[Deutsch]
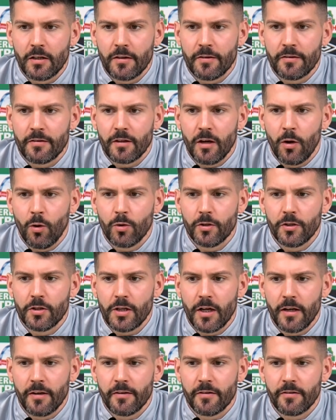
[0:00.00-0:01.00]
dass auch
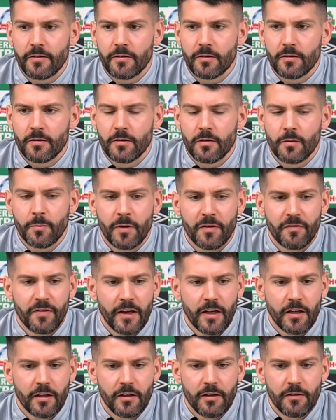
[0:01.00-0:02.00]
nicht alles äh,
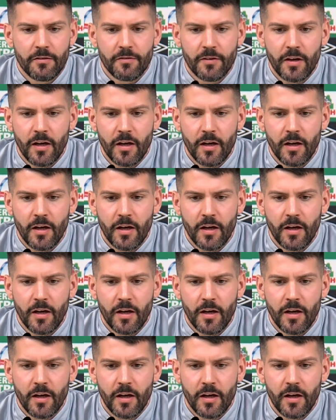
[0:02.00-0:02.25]
perfekt lief.